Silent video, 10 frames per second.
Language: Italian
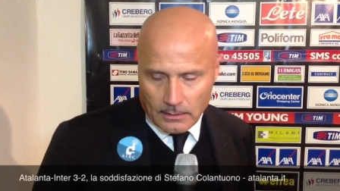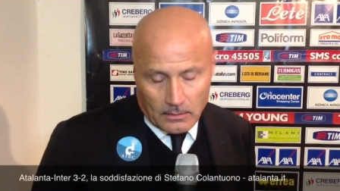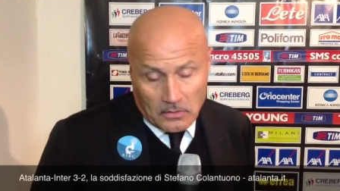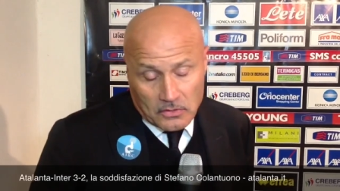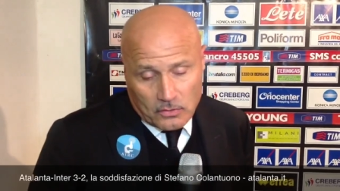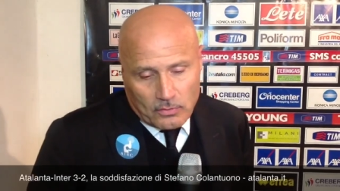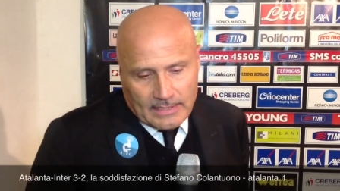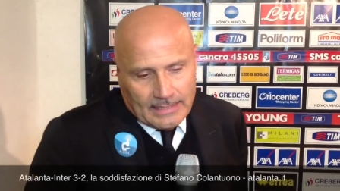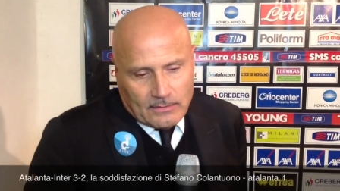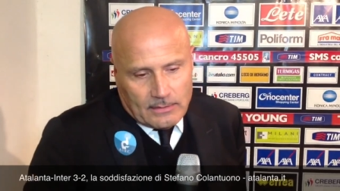No, sono
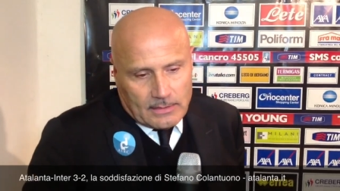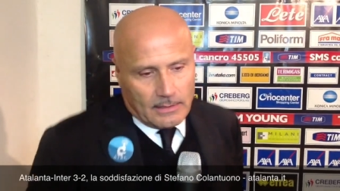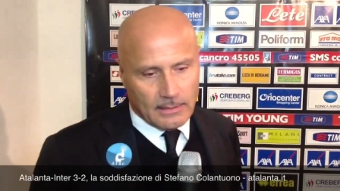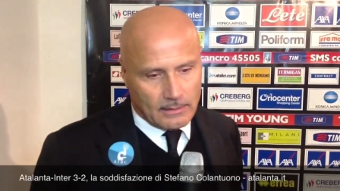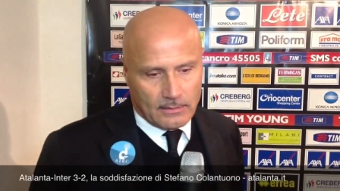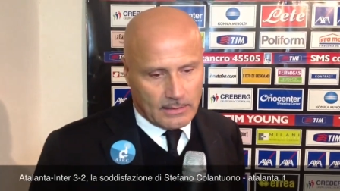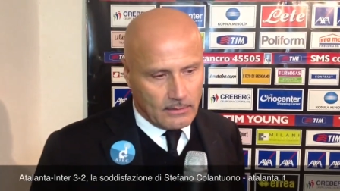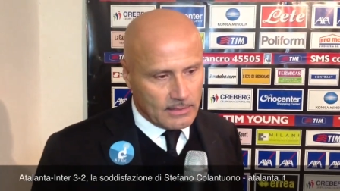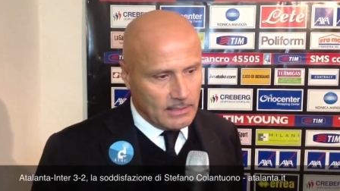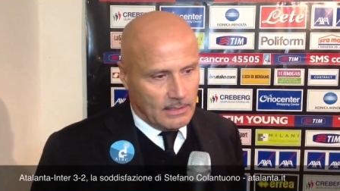contento, cosa, cosa,
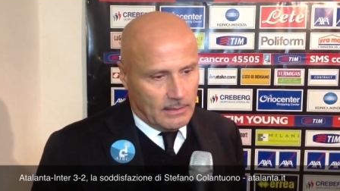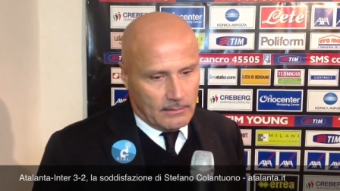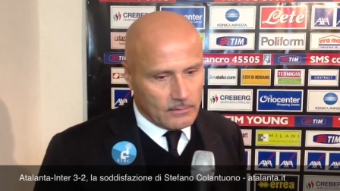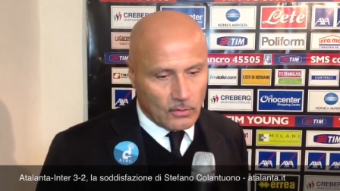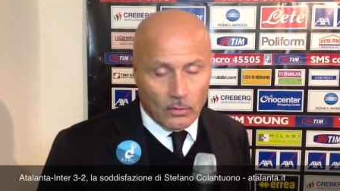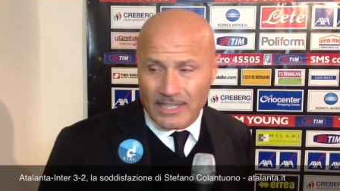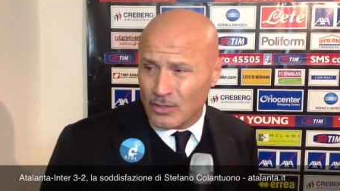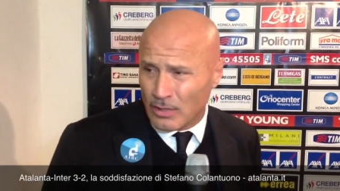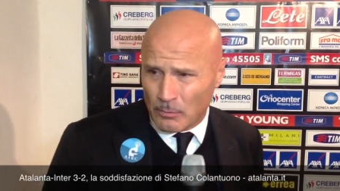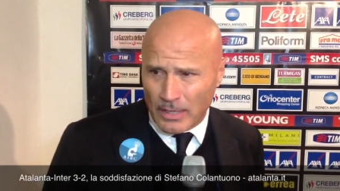cosa dire? Sono
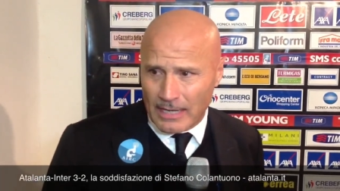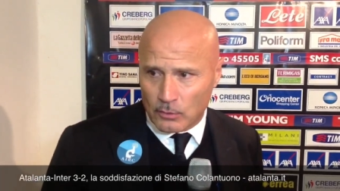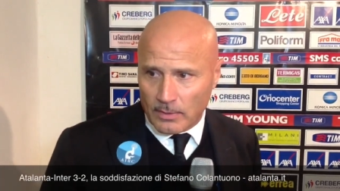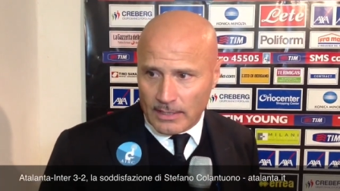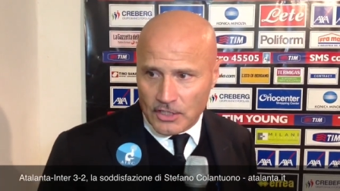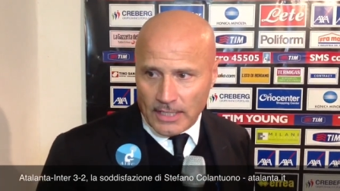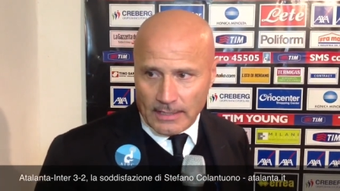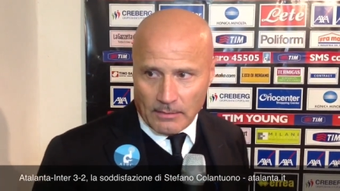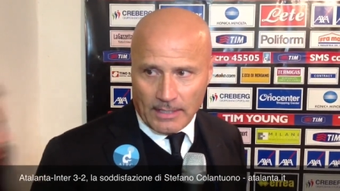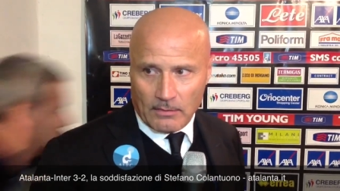contento guarda, più che altro per la
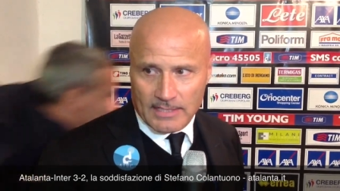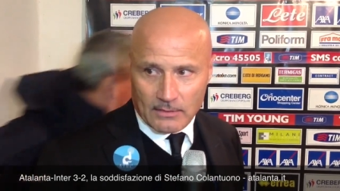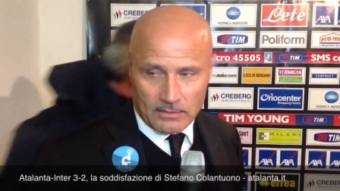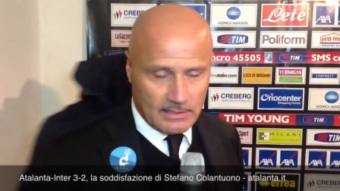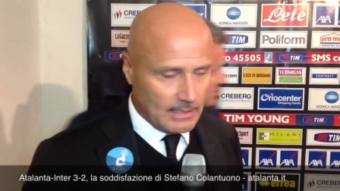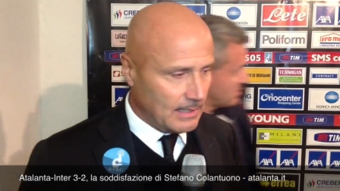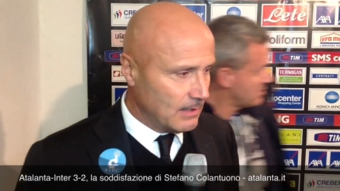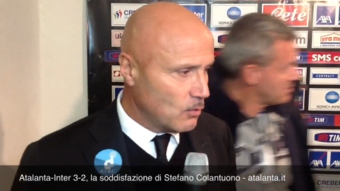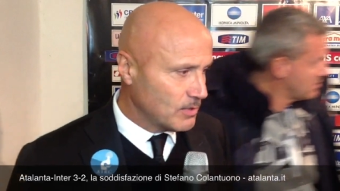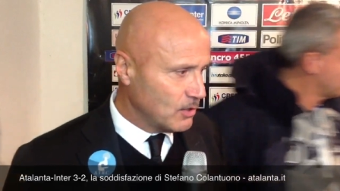gente, perché quest'anno si
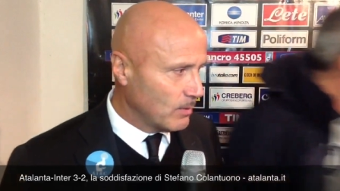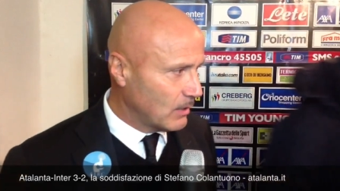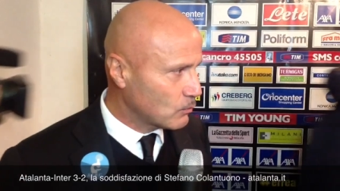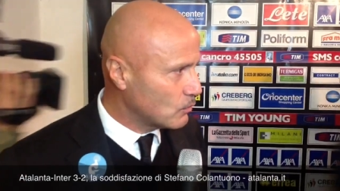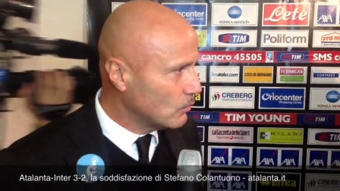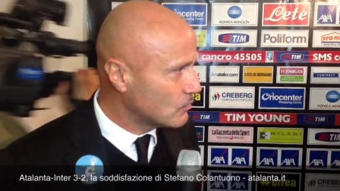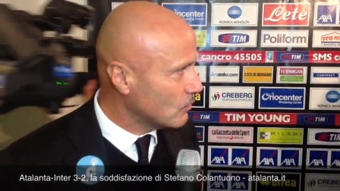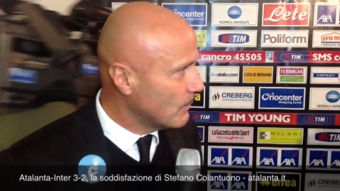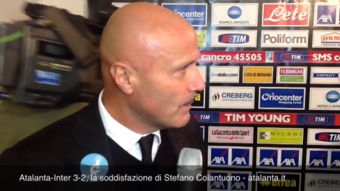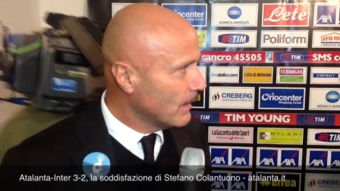sta, così come l'anno
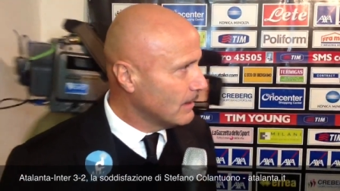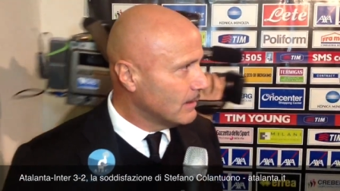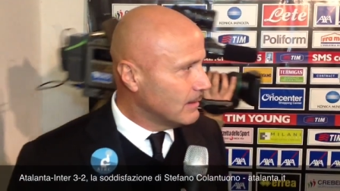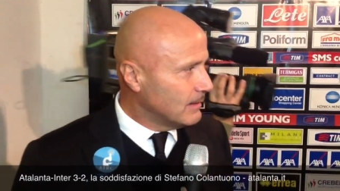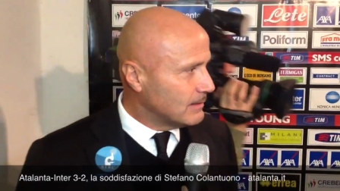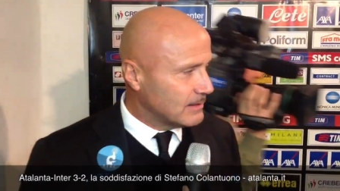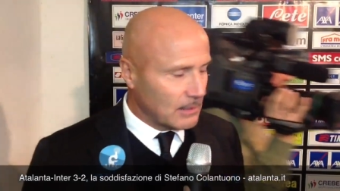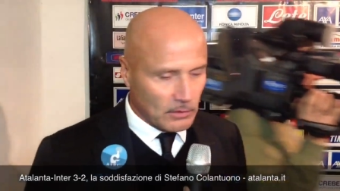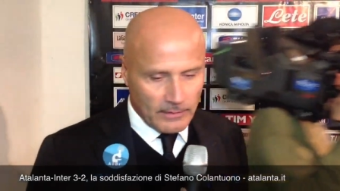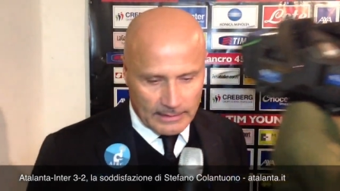scorso, si
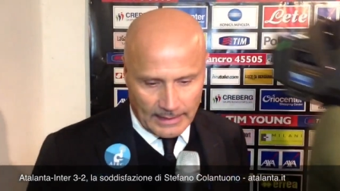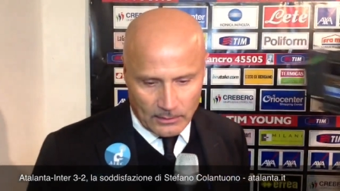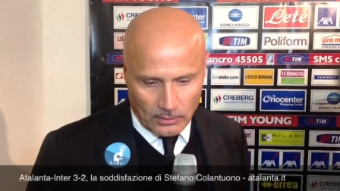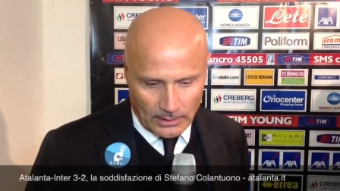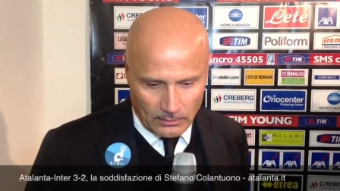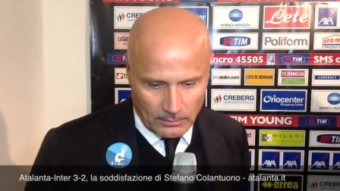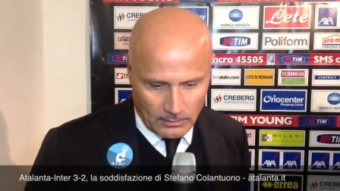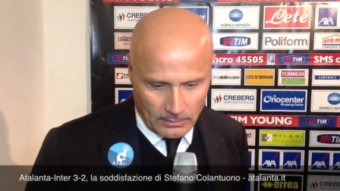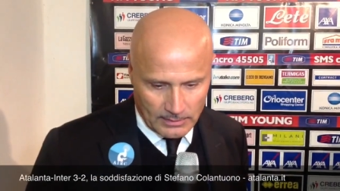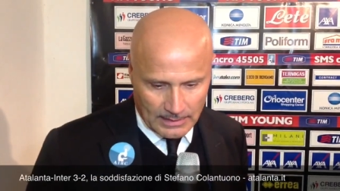stanno divertendo,
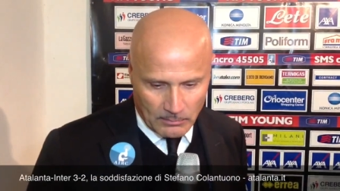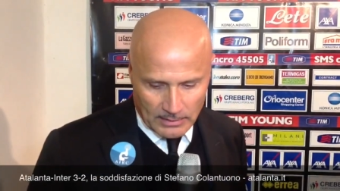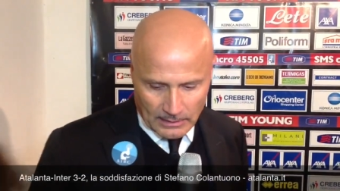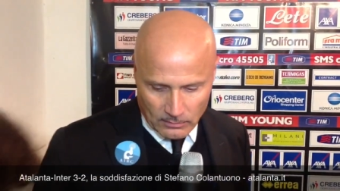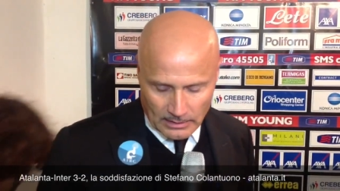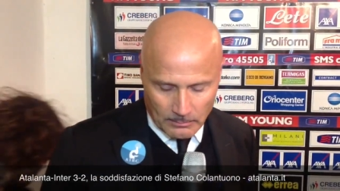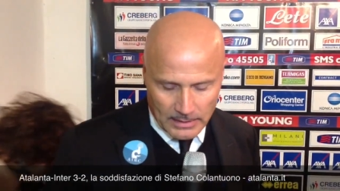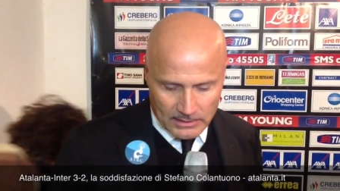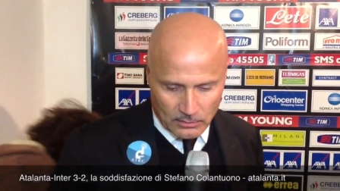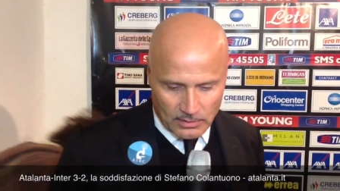credo, stiamo dando delle
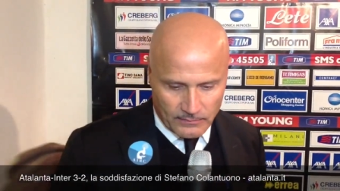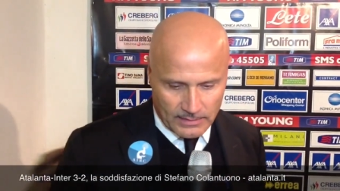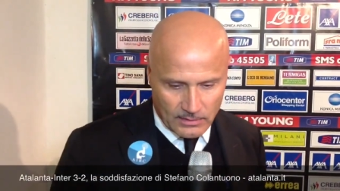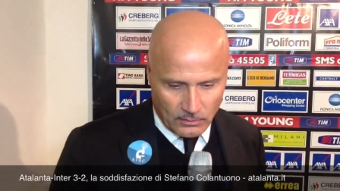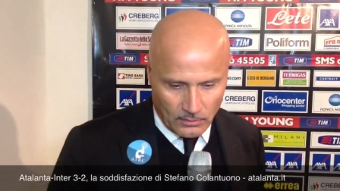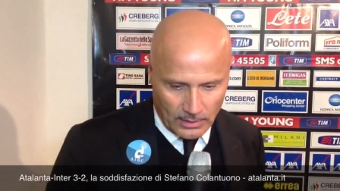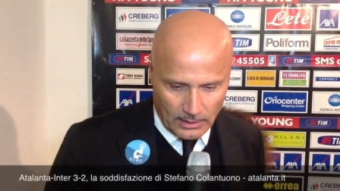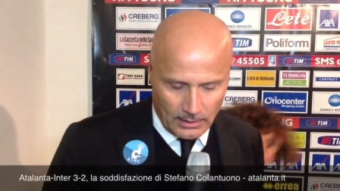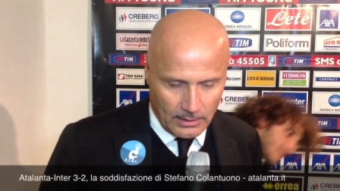belle soddisfazioni,